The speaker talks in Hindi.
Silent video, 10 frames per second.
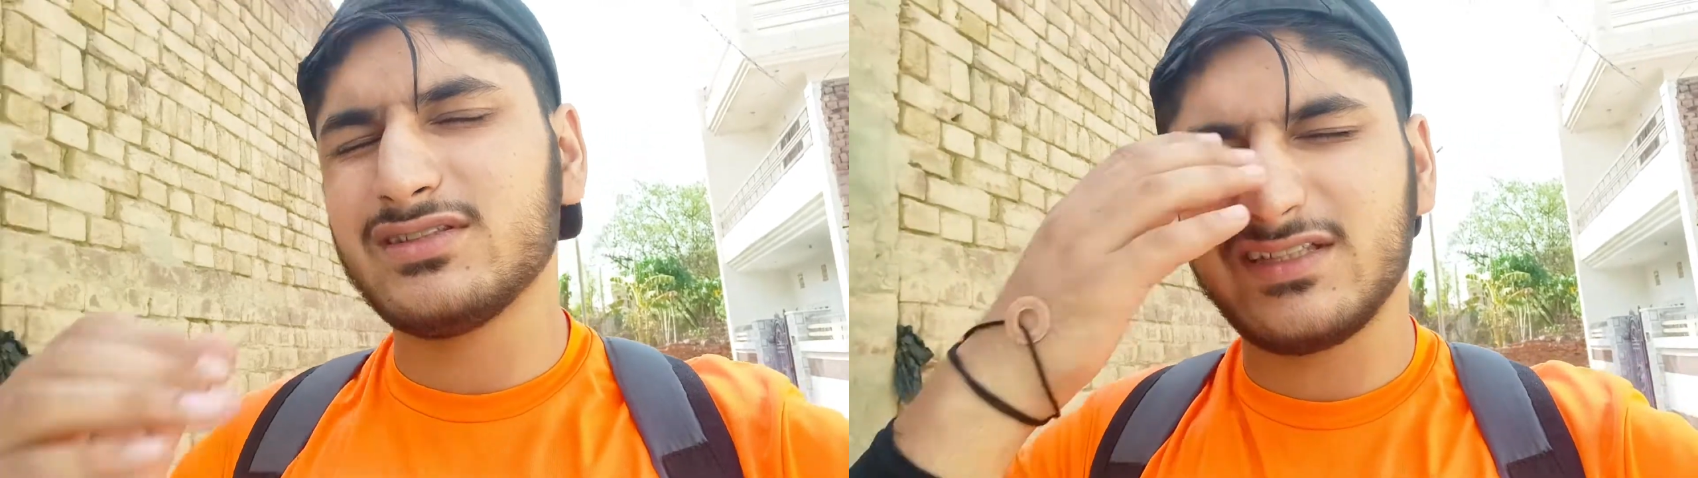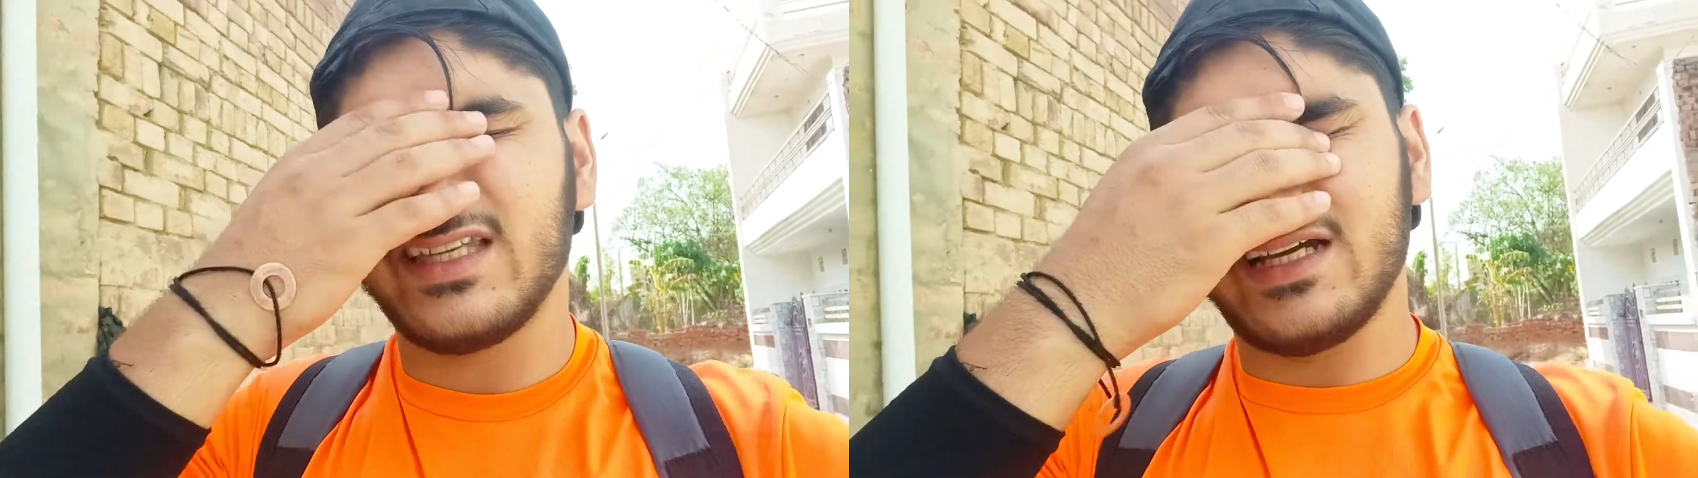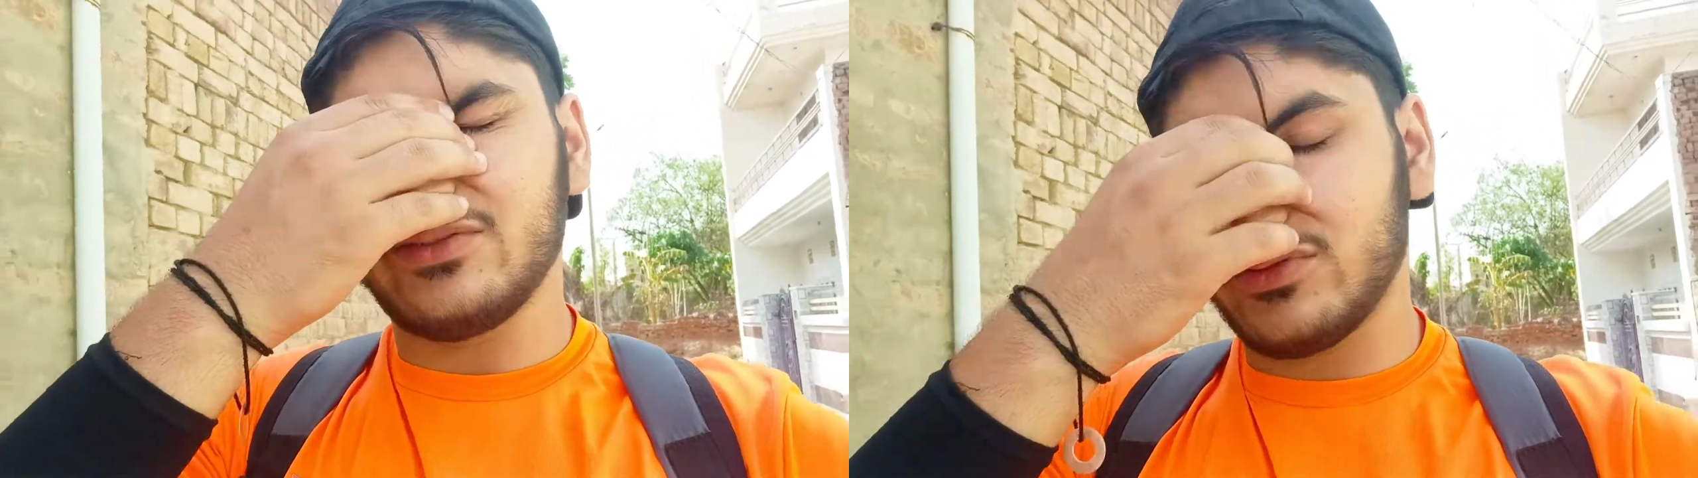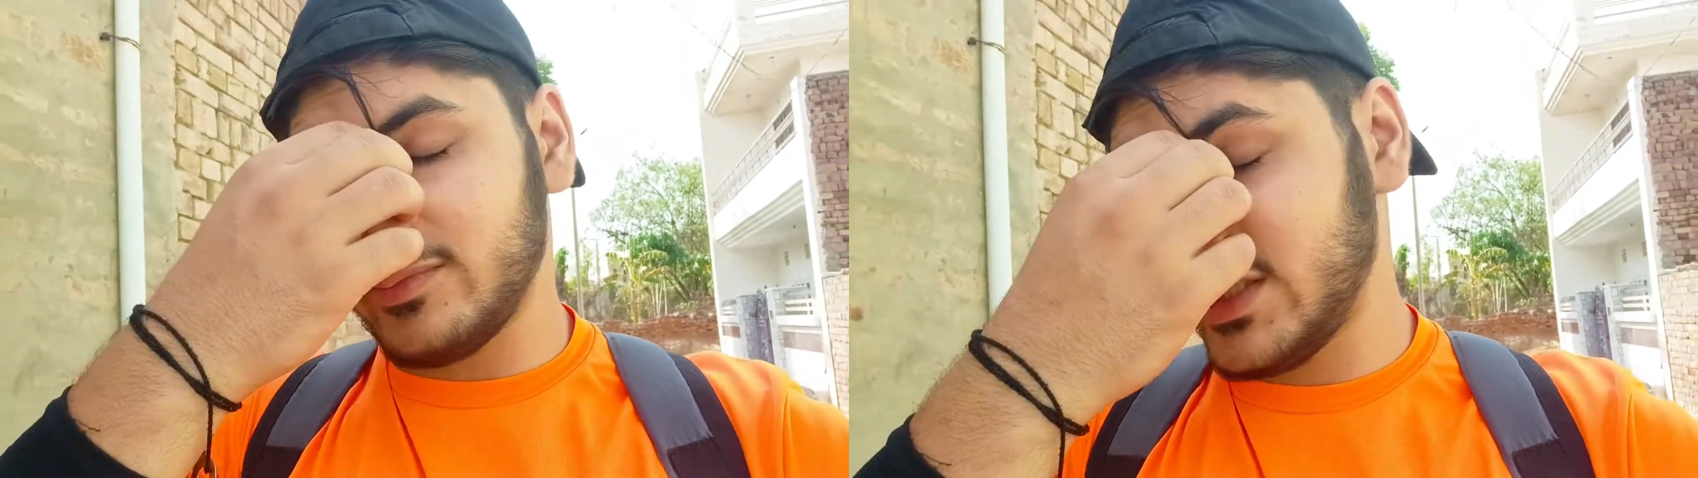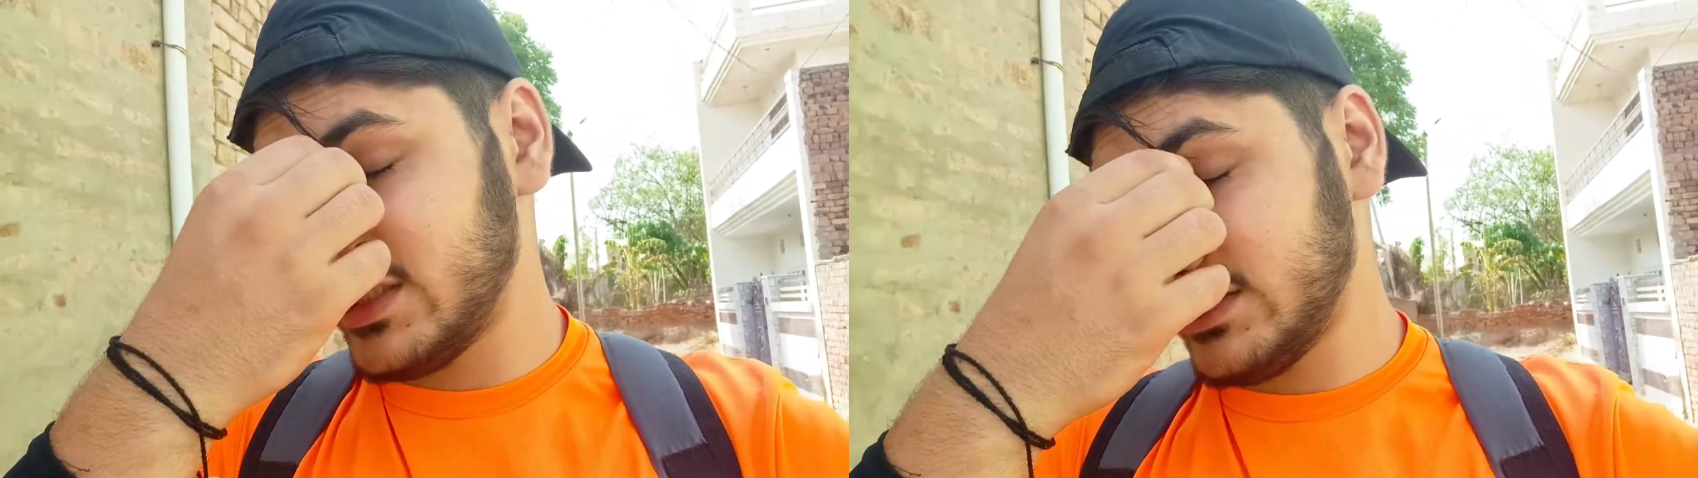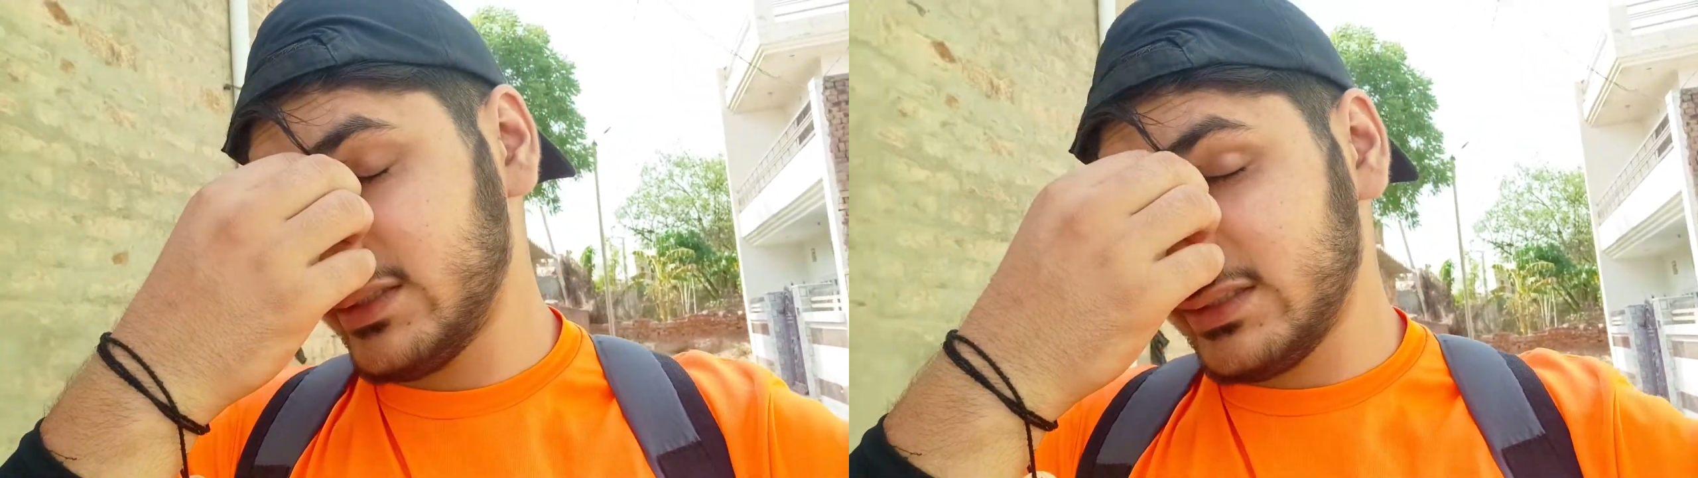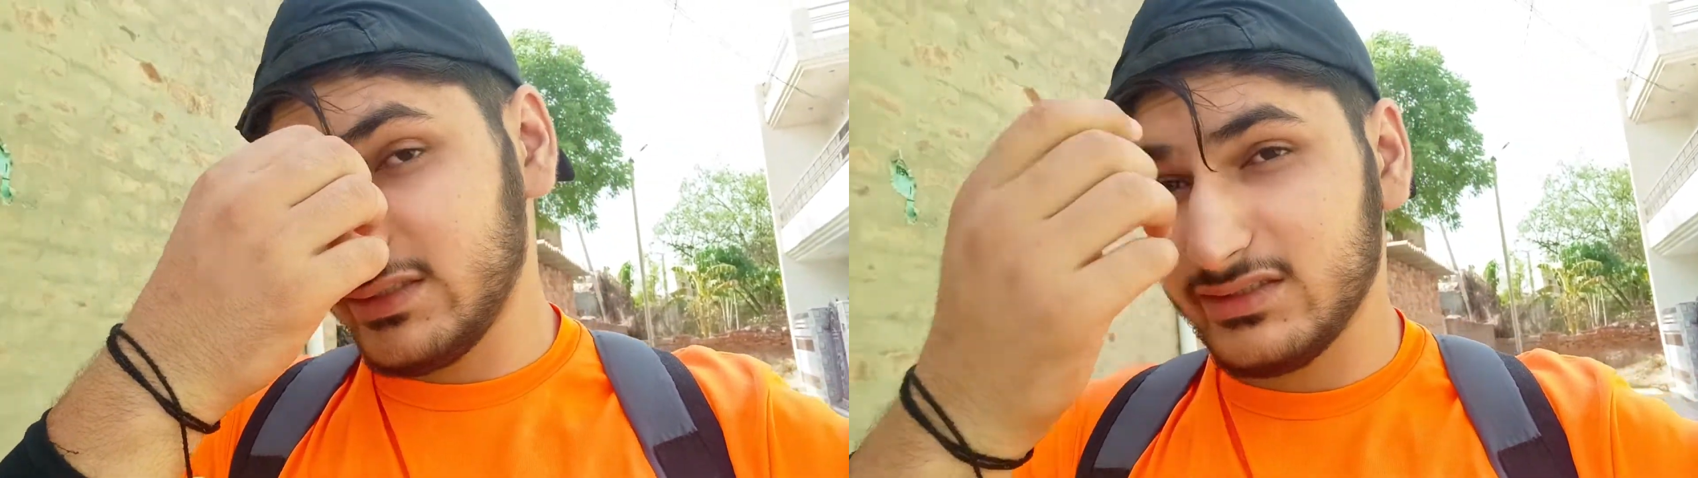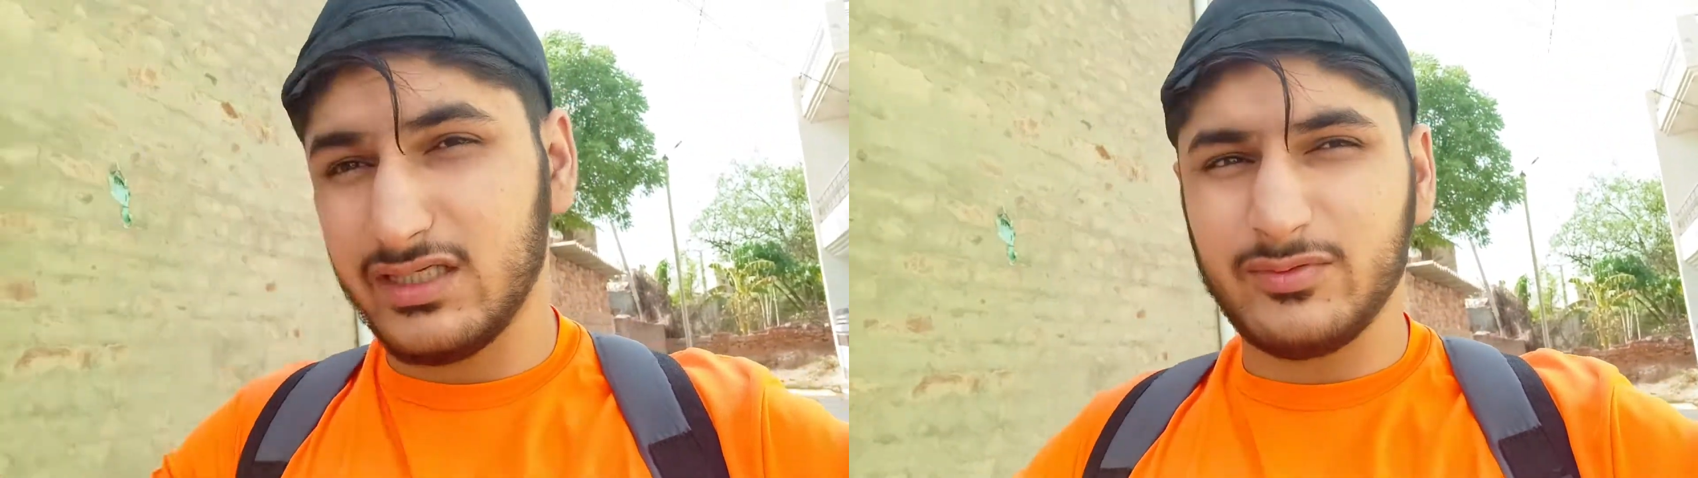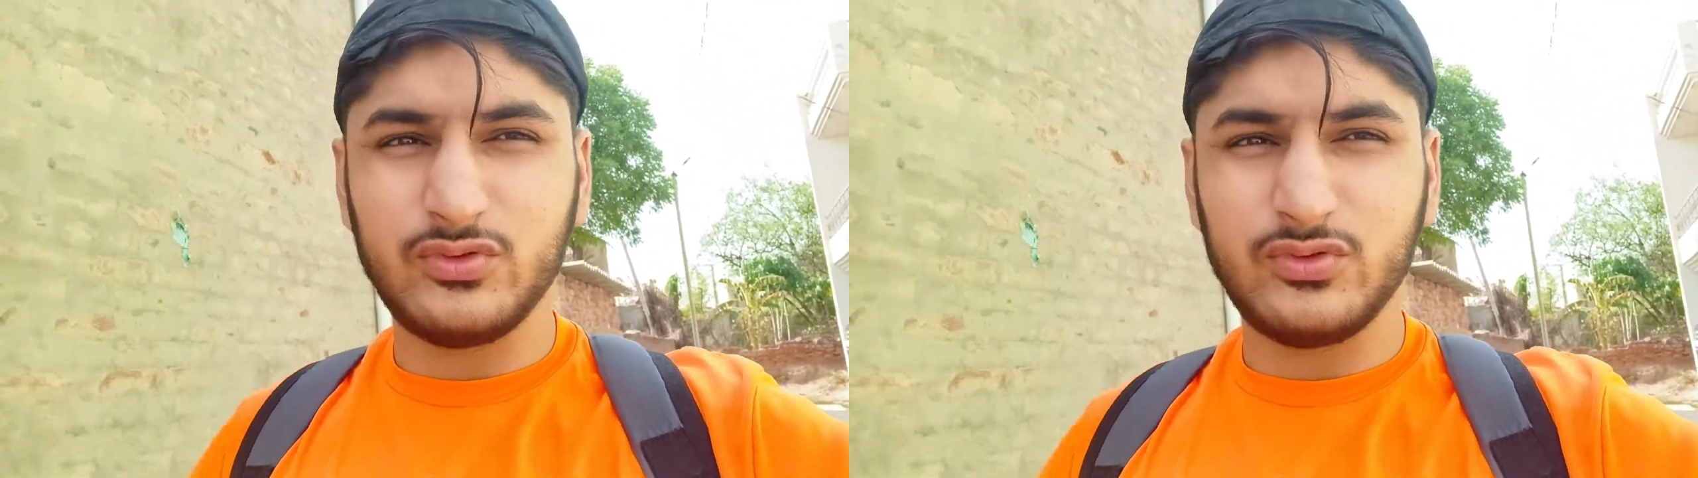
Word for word: क्या करूँ मैं अभी